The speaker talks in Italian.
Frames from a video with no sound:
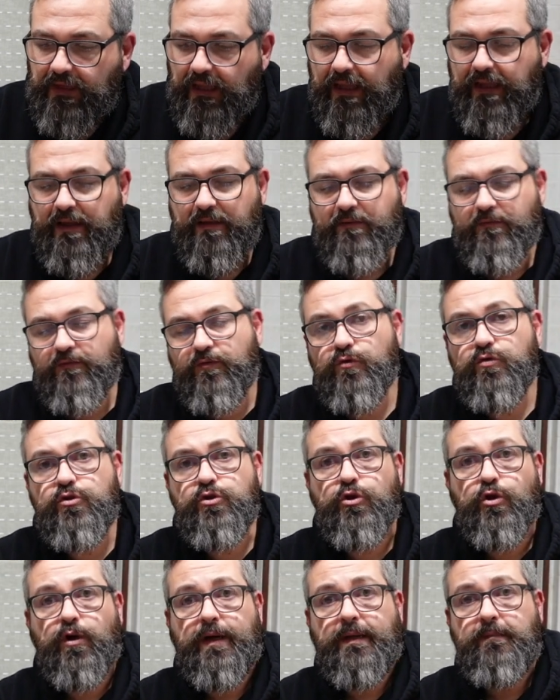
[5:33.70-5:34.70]
e
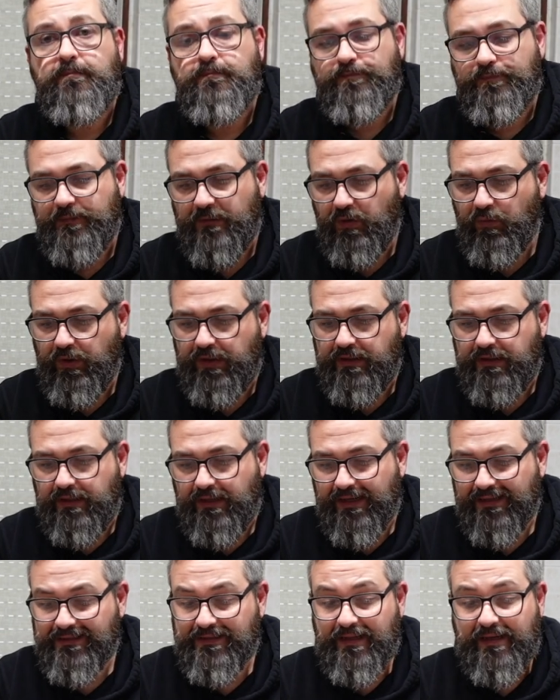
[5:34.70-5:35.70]
funziona. Quindi
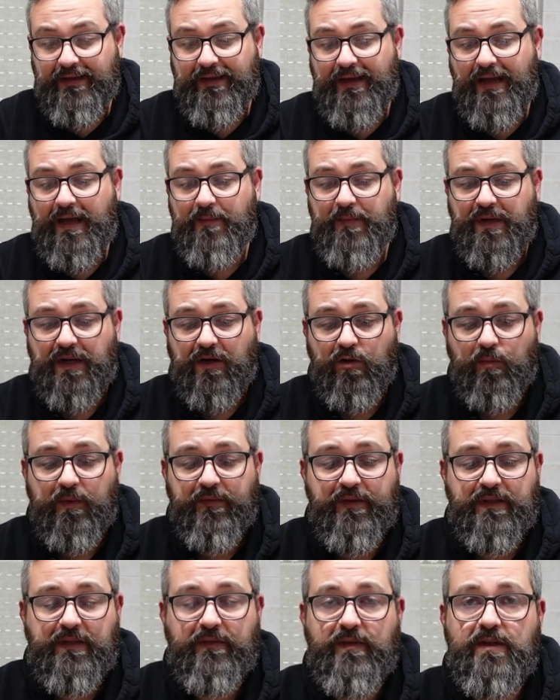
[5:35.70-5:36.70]
la telecamera, come
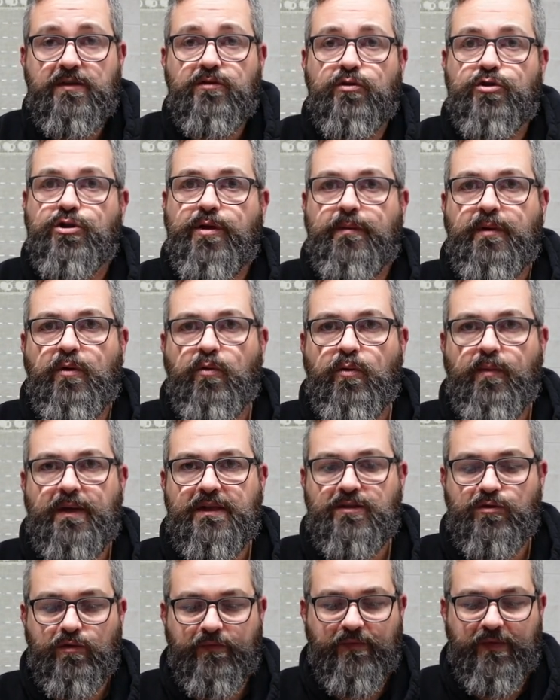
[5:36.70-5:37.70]
avete visto, ci abbiamo
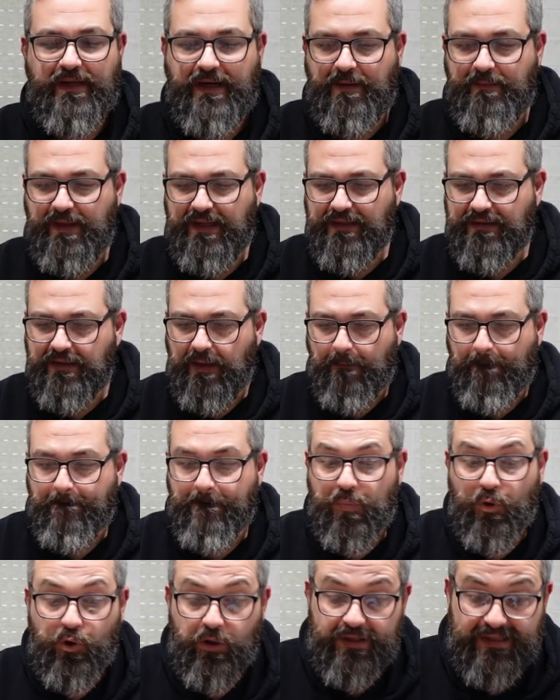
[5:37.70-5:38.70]
messo veramente
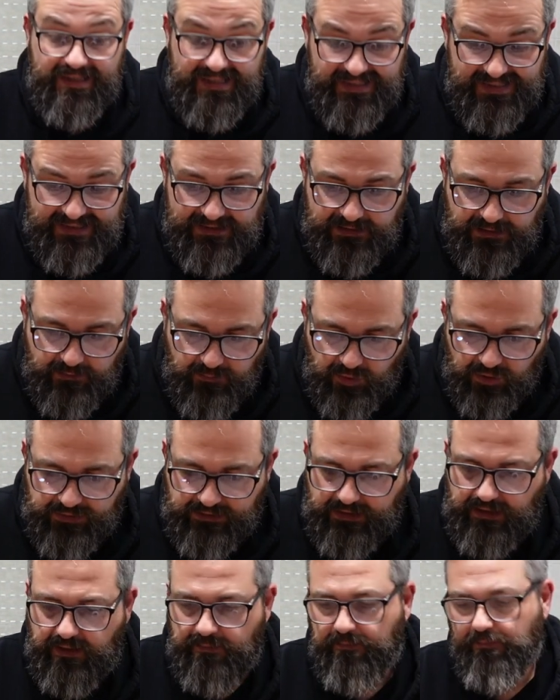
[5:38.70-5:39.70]
pochissimo
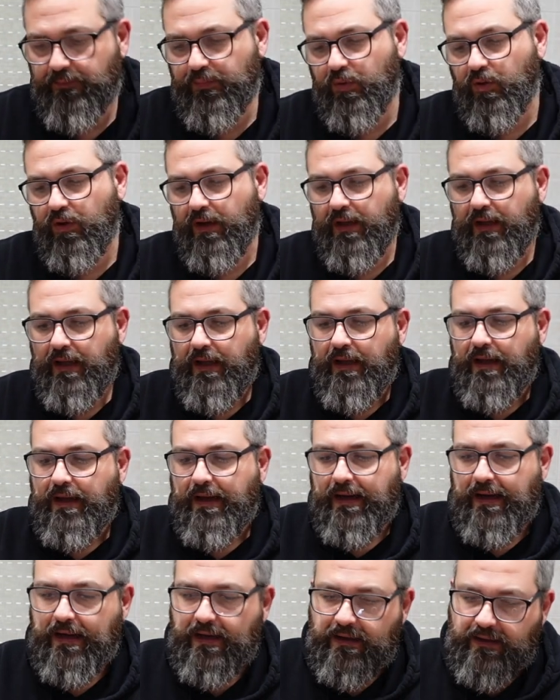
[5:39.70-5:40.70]
tempo
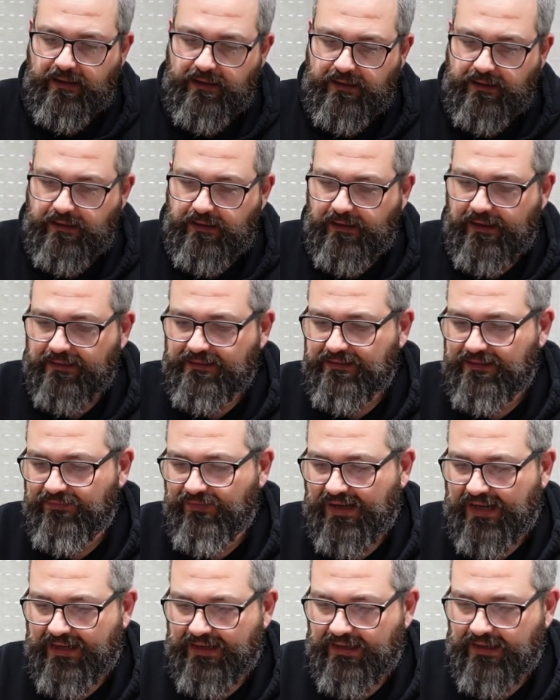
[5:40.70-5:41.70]
a uh,
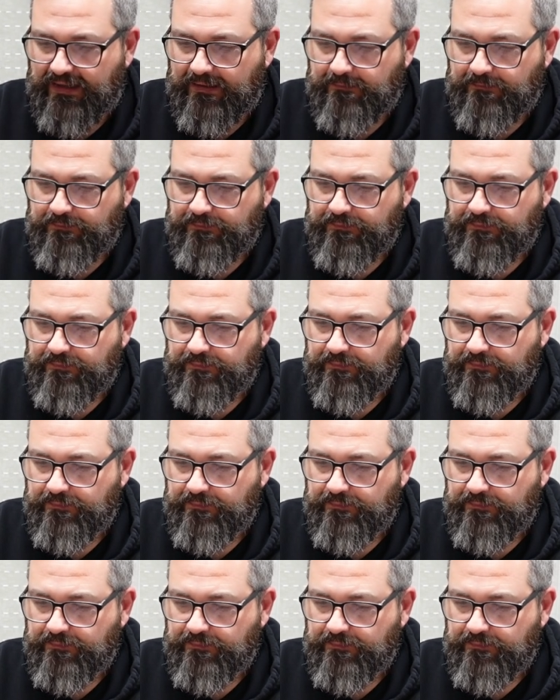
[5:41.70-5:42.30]
attivarla.